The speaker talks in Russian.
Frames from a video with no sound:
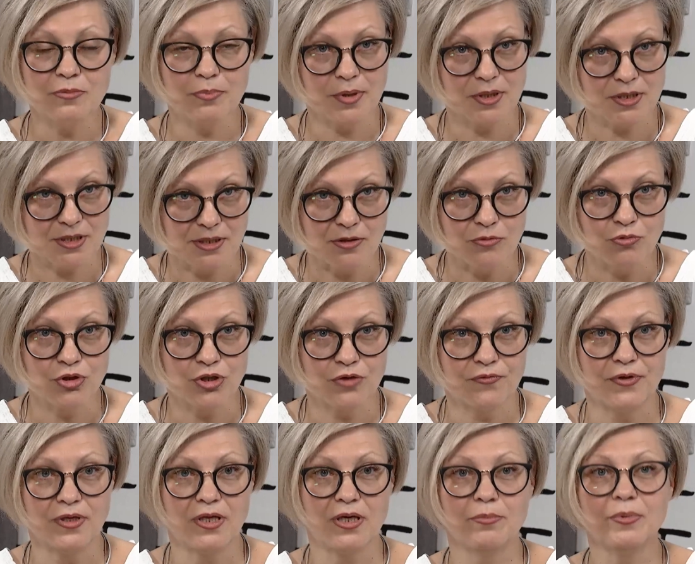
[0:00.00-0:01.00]

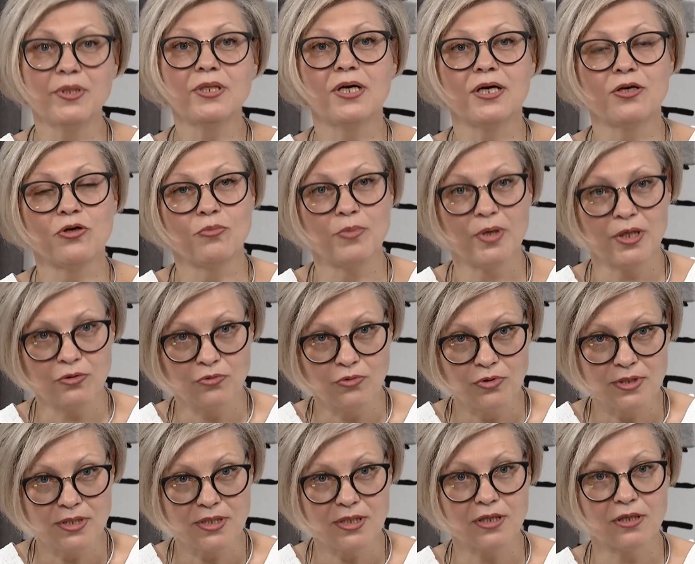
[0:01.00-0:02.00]
прослушивание, мы даем
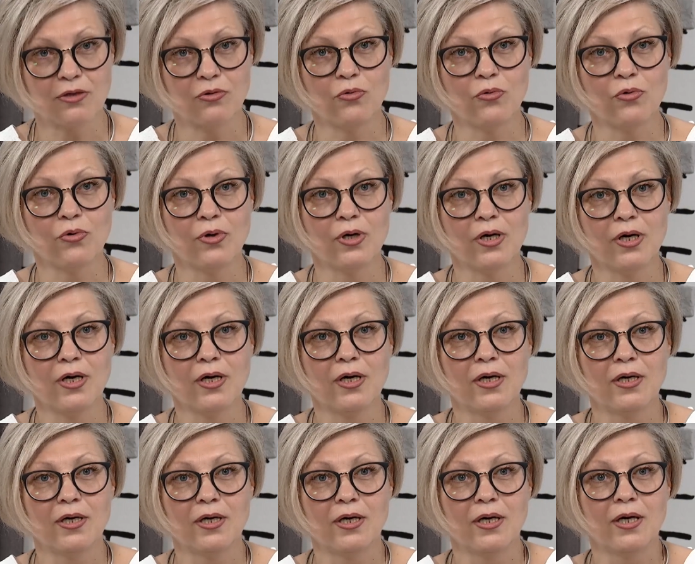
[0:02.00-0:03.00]
анонсы о
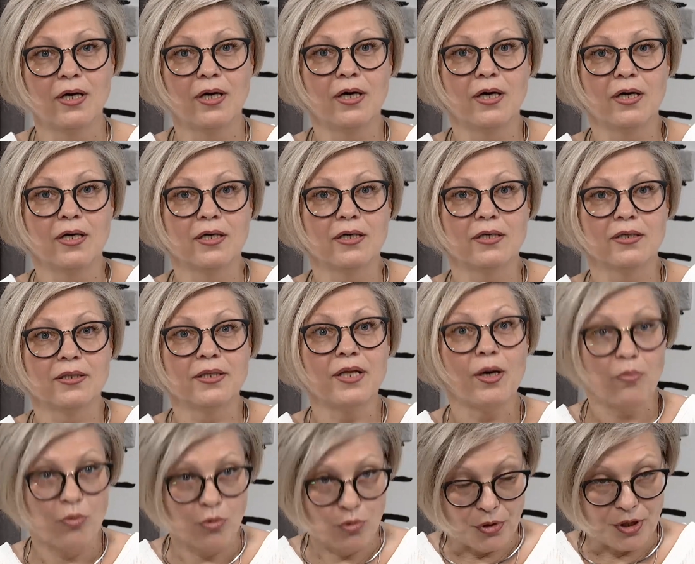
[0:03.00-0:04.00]

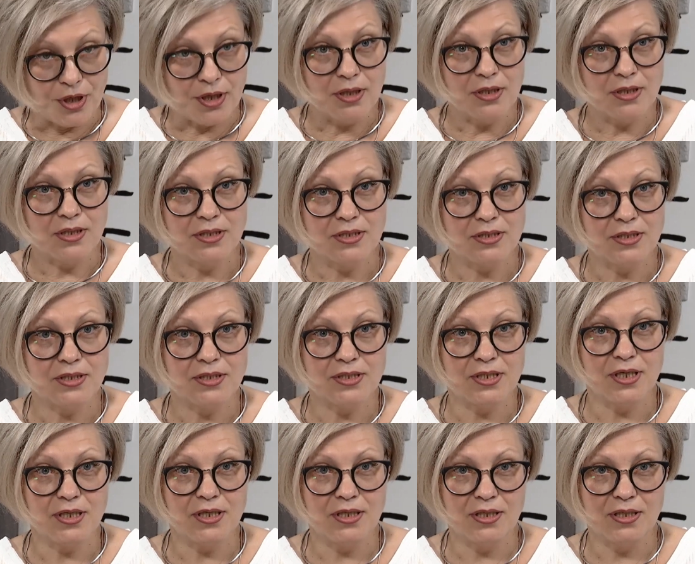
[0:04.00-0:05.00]
наборе
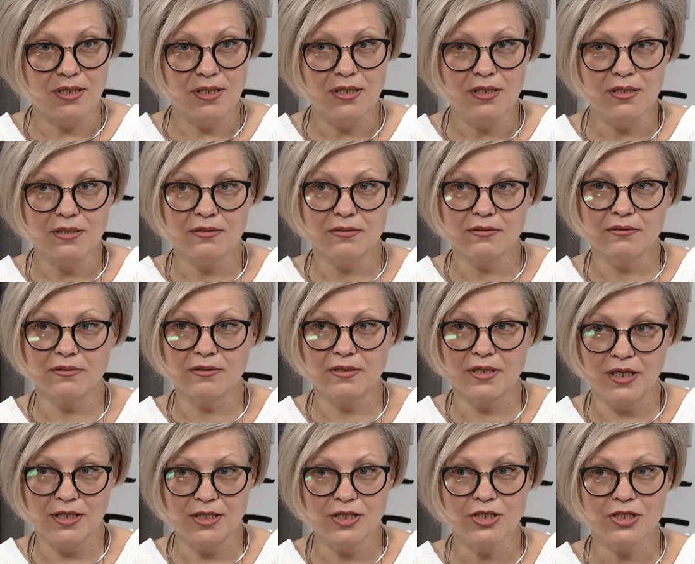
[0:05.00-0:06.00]
детей. И,
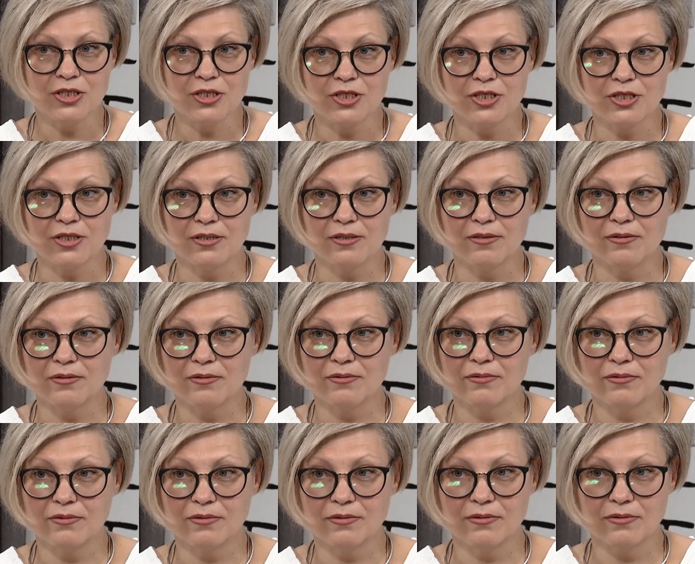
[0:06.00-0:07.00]
конечно же,
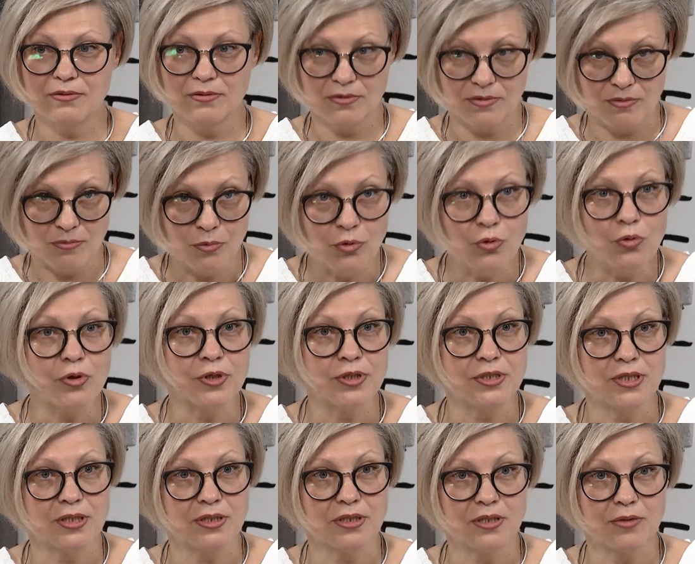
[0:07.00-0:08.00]
много
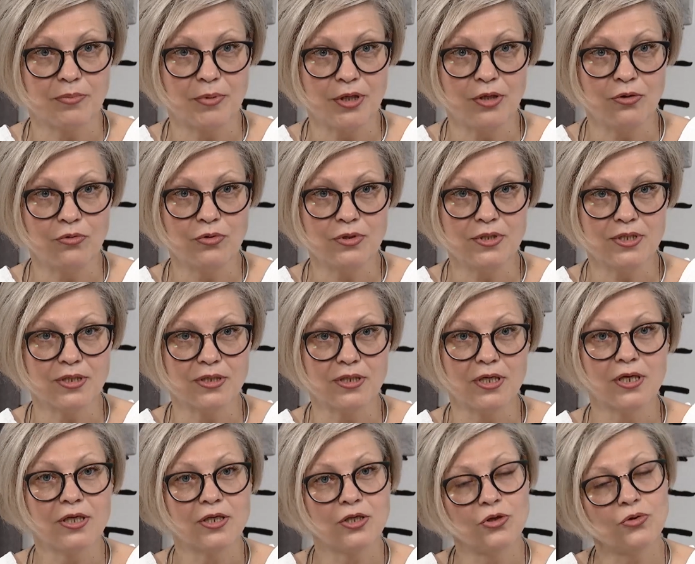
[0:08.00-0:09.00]
деток приходит,
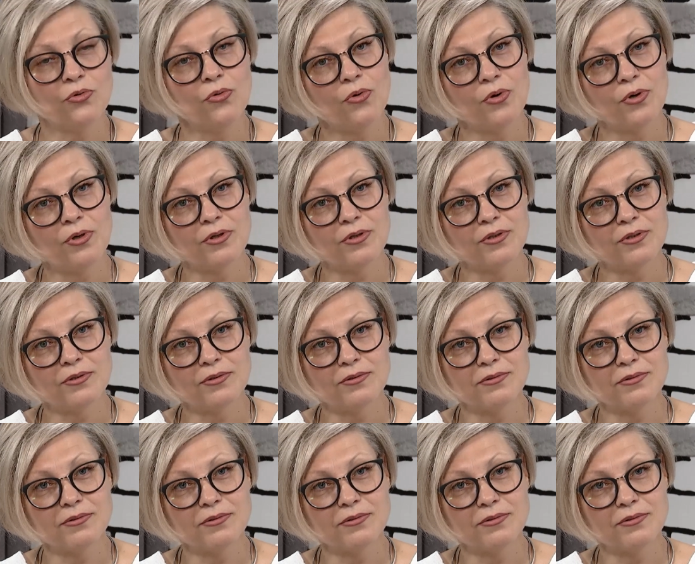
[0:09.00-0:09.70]
но